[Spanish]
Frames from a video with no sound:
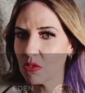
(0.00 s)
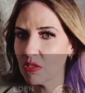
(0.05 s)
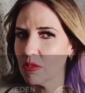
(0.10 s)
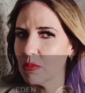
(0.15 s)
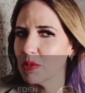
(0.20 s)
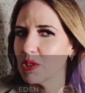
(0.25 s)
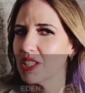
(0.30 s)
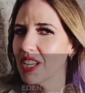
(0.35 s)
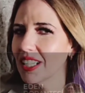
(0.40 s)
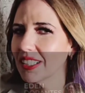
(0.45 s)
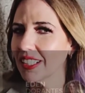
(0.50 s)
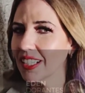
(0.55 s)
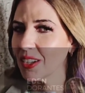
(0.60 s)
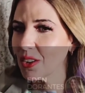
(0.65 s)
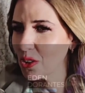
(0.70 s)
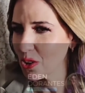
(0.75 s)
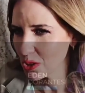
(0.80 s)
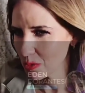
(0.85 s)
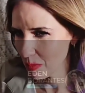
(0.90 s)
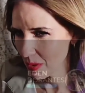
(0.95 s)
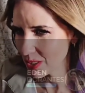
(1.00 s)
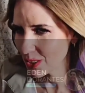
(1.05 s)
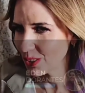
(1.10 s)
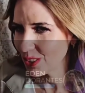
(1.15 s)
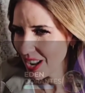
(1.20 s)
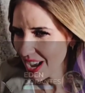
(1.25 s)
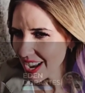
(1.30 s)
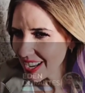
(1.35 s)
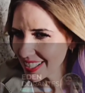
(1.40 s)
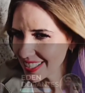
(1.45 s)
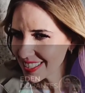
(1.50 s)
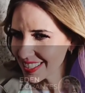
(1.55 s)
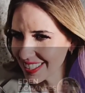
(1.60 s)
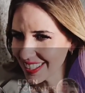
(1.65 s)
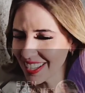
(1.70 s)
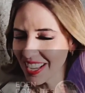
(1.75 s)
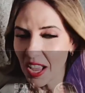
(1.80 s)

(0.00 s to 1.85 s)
no, pues ya tengo los personajes.